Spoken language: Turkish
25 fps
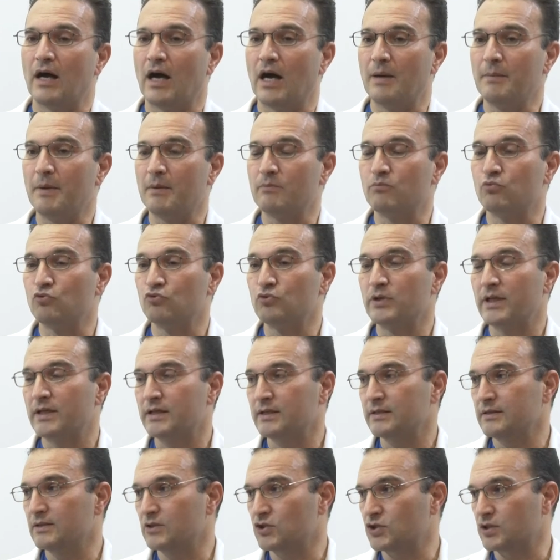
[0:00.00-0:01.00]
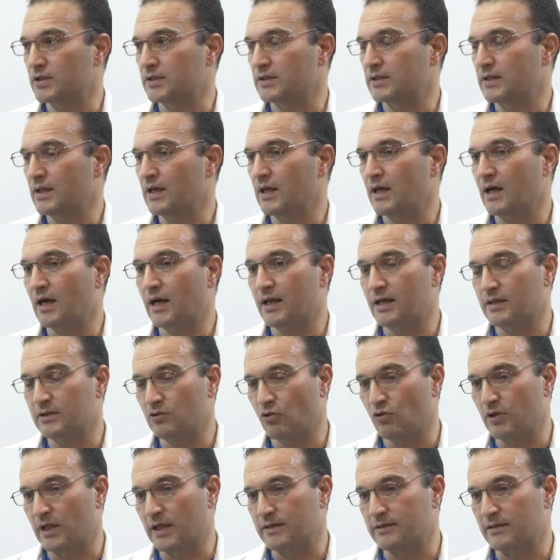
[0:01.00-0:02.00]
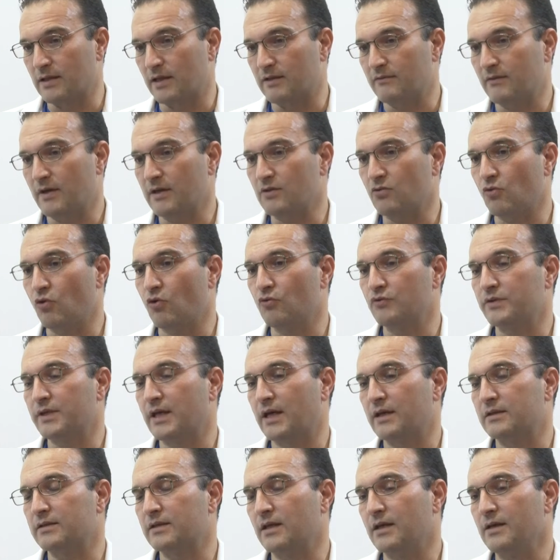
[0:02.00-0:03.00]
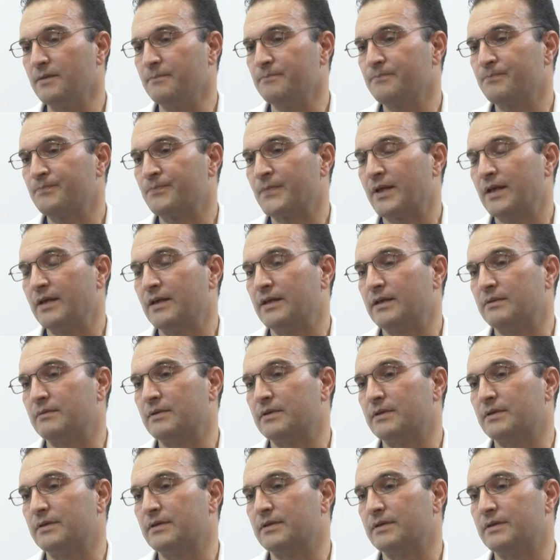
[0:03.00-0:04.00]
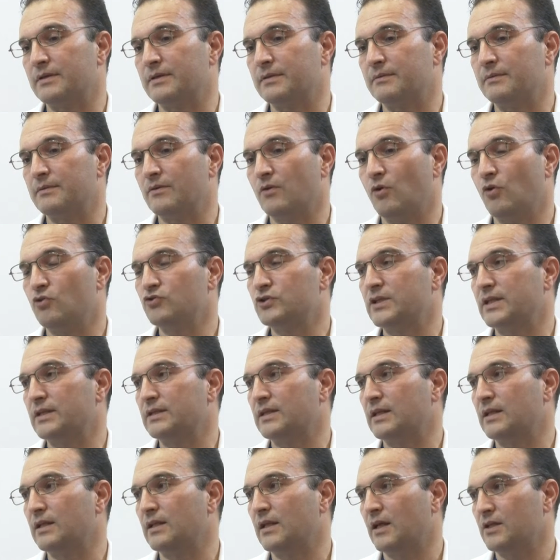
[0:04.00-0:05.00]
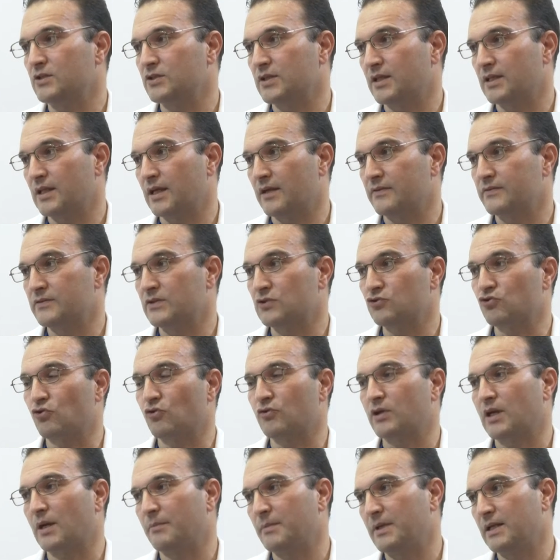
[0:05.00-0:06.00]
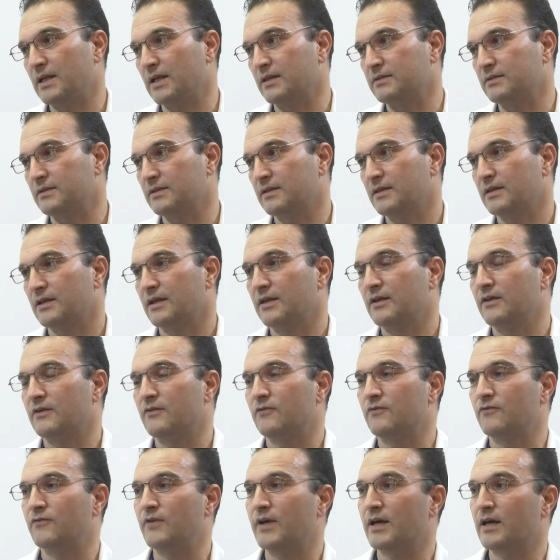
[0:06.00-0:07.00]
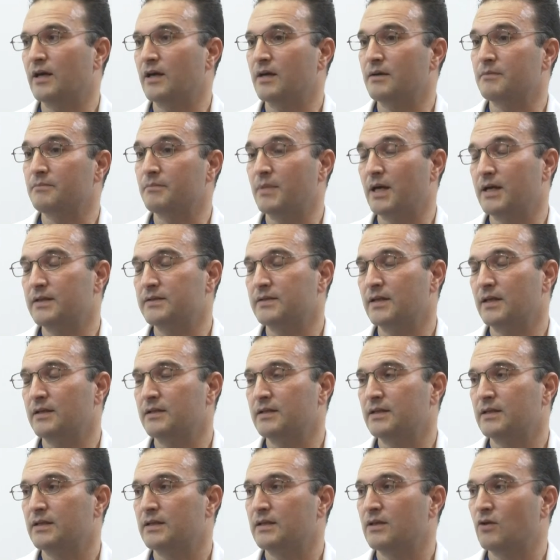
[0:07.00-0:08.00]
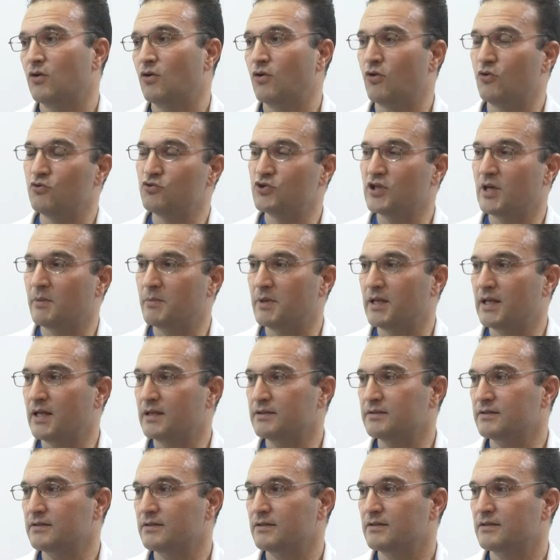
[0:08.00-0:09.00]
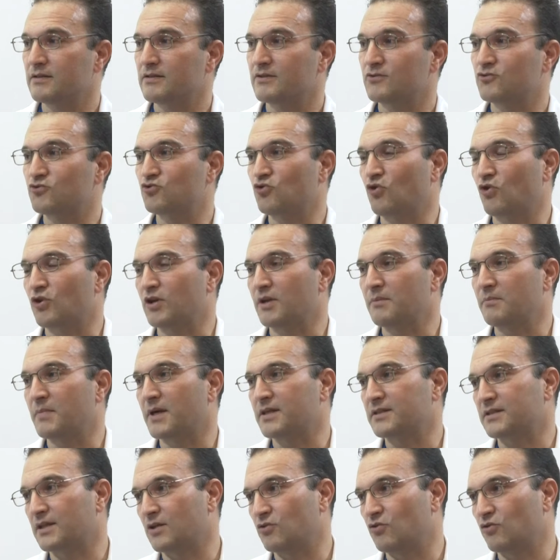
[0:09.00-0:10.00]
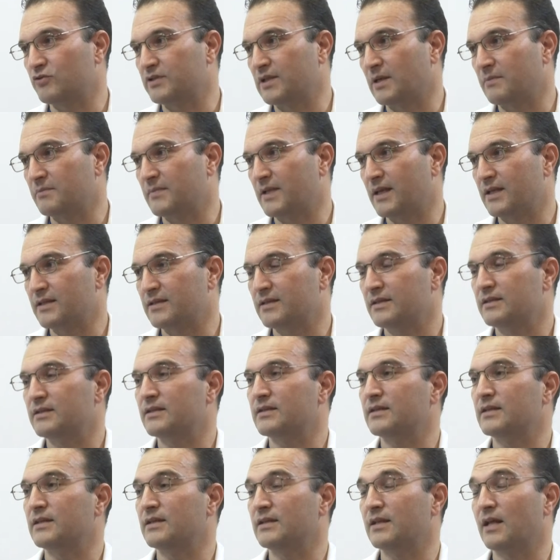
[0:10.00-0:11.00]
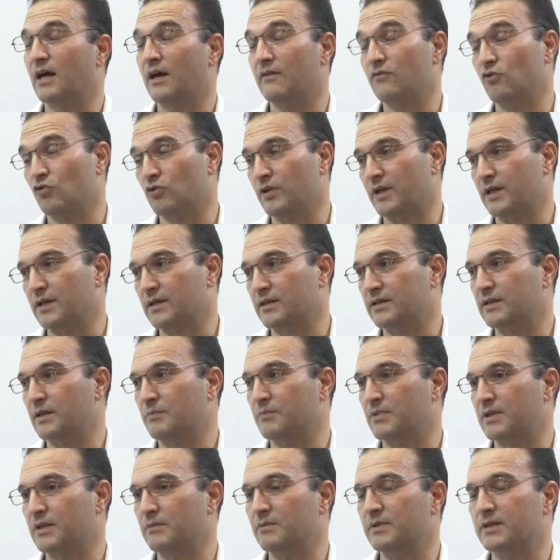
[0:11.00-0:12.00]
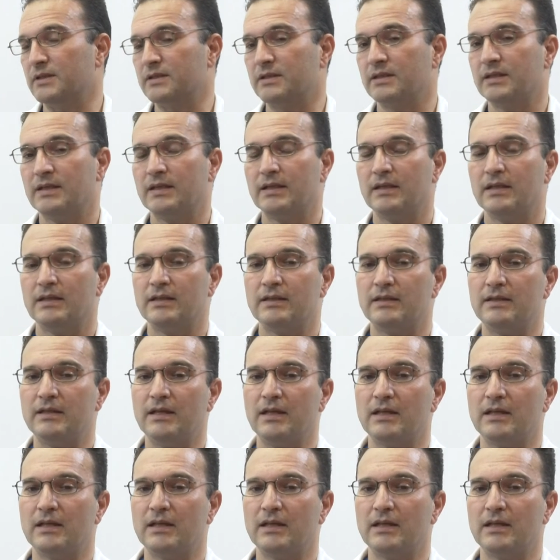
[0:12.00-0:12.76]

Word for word: Ama bunların dışında arada olanlar var. Onlar da ee, öncelikle ilaç tedavisi, sonra ameliyat veya bazen önce ameliyat, sonra başka yöntemler ilave olarak yapılabilir. Hı hı.